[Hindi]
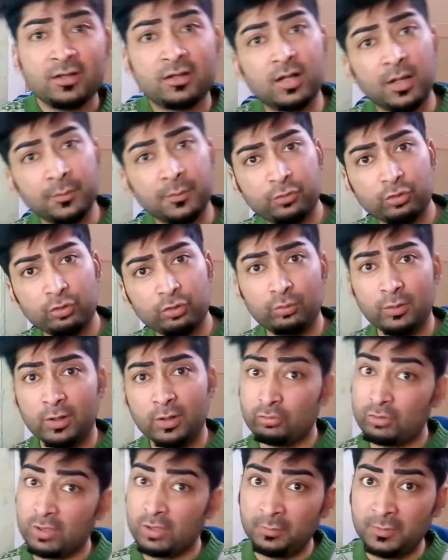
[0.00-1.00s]
कब शुरू हुआ
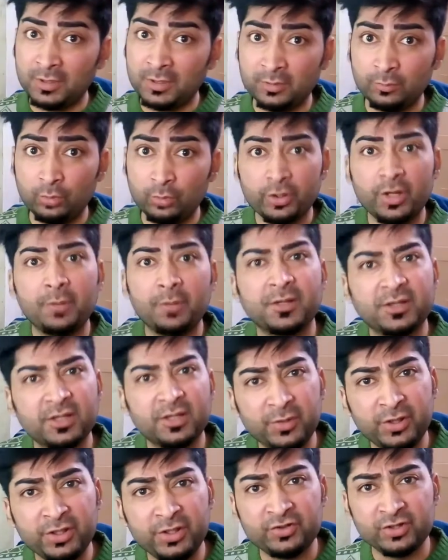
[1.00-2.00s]
और कब खत्म हो गया पता
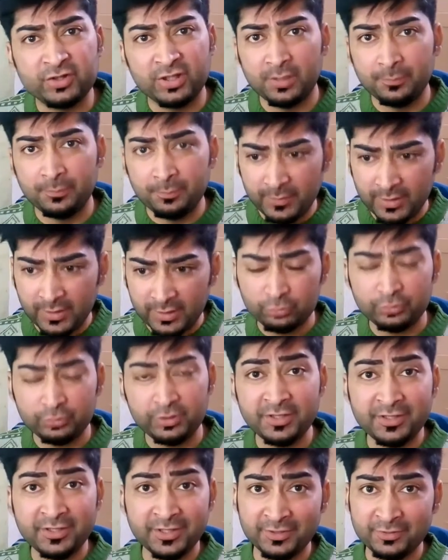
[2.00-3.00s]
भी नहीं चला मैं तो
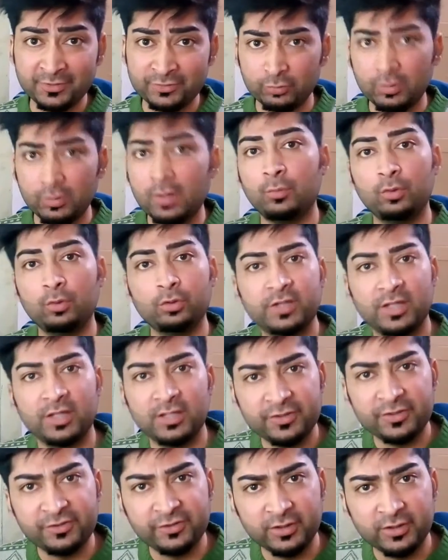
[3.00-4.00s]
यही कहना चाहूंगा बहुत
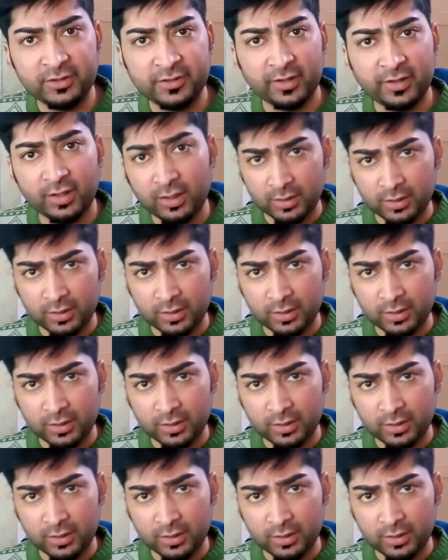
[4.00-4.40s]
आला ट्रेलर था